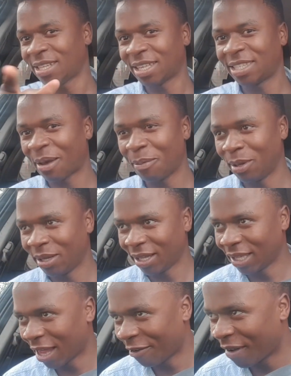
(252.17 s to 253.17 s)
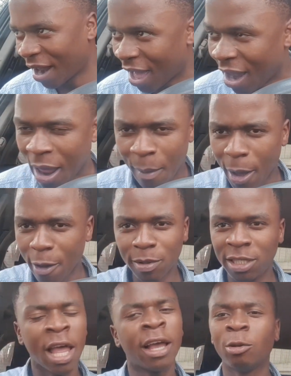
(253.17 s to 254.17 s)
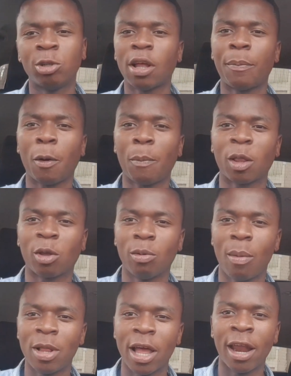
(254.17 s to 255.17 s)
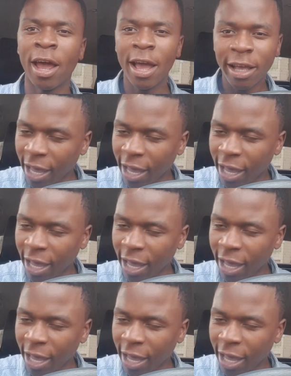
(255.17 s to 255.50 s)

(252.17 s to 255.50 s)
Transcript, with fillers: Vocês já sabem de que eu estava a falar. Mas o Mistake não está preocupado com uma mulher.